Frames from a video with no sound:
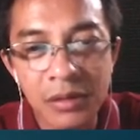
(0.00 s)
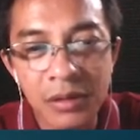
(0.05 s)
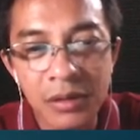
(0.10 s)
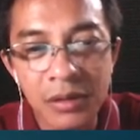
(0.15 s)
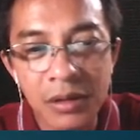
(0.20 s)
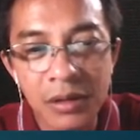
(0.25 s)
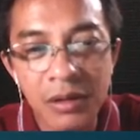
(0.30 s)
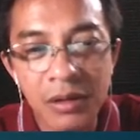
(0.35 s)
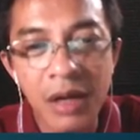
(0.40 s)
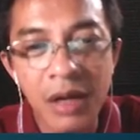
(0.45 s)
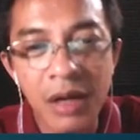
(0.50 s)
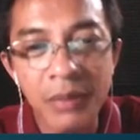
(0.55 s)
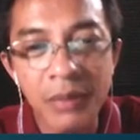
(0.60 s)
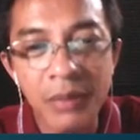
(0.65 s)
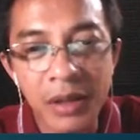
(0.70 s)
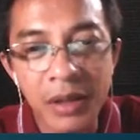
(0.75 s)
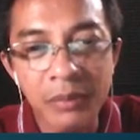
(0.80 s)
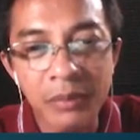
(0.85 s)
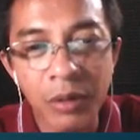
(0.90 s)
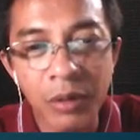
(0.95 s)
crime ang
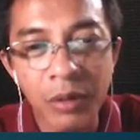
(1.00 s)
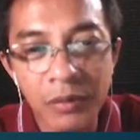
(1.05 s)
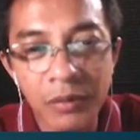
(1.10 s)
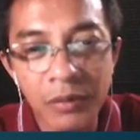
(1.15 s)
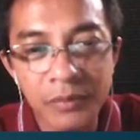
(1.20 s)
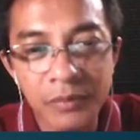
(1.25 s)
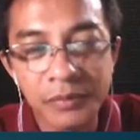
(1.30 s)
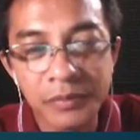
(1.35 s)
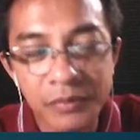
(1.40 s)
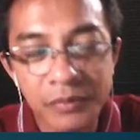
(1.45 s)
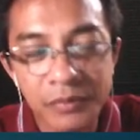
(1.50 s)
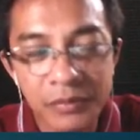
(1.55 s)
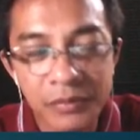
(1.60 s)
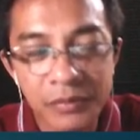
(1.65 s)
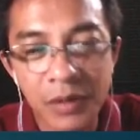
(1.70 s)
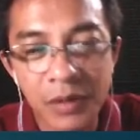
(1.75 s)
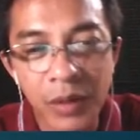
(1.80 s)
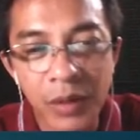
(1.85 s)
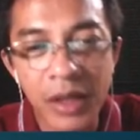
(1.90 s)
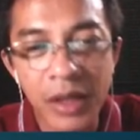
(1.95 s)
involved,
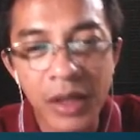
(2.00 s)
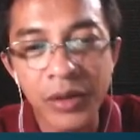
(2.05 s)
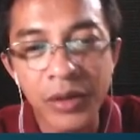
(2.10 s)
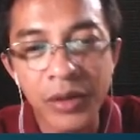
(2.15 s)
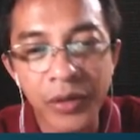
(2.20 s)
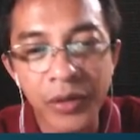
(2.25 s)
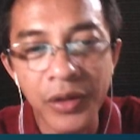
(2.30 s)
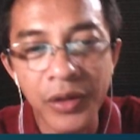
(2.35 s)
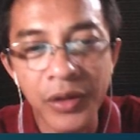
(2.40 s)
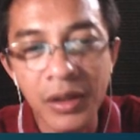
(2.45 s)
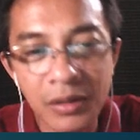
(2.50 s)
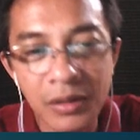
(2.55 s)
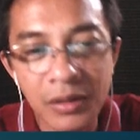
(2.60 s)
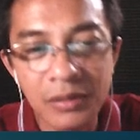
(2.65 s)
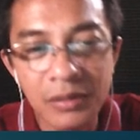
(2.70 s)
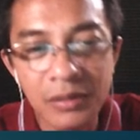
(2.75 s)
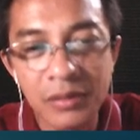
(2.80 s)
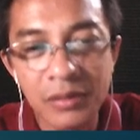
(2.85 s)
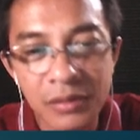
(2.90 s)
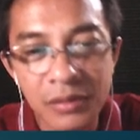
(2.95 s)
nawala yung thing,
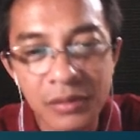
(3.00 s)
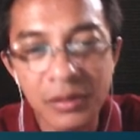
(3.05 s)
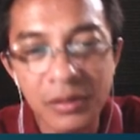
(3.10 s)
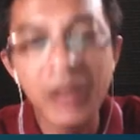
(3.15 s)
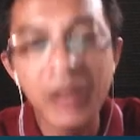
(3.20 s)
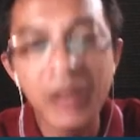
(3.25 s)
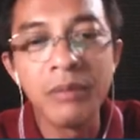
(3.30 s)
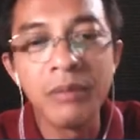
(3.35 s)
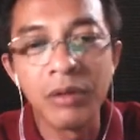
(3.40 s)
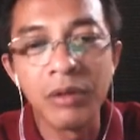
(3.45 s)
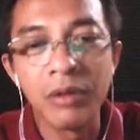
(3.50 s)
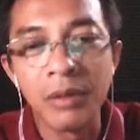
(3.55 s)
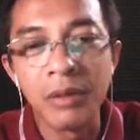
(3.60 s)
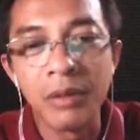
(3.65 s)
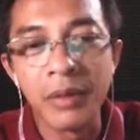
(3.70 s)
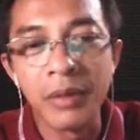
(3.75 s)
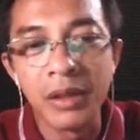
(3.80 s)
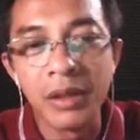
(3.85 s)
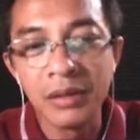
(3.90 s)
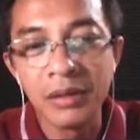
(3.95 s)
liable ka pa
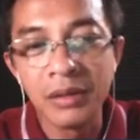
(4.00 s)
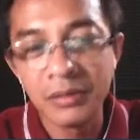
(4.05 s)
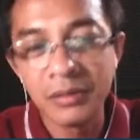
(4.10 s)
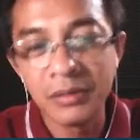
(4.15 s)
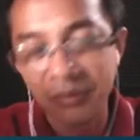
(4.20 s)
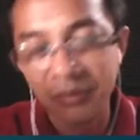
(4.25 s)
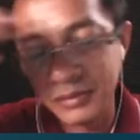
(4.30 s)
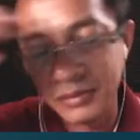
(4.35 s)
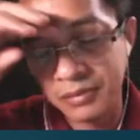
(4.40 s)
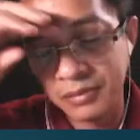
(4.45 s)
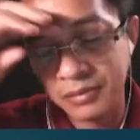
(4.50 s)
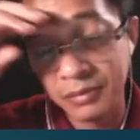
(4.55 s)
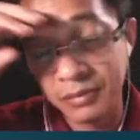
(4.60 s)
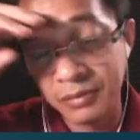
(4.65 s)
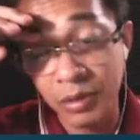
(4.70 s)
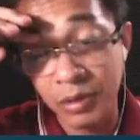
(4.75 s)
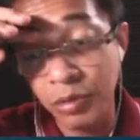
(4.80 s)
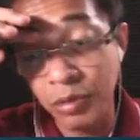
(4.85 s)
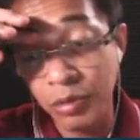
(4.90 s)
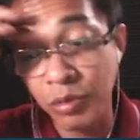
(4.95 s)
rin.
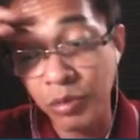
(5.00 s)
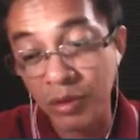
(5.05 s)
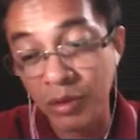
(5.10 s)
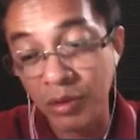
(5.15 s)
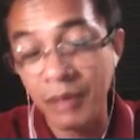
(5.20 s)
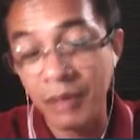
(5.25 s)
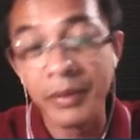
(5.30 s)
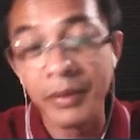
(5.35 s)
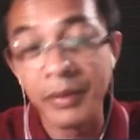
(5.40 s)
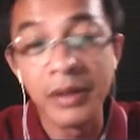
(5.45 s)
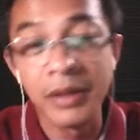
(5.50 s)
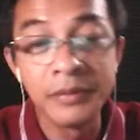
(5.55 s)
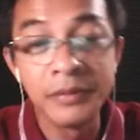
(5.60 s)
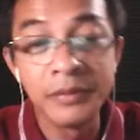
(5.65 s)
Makukulong ka pa rin.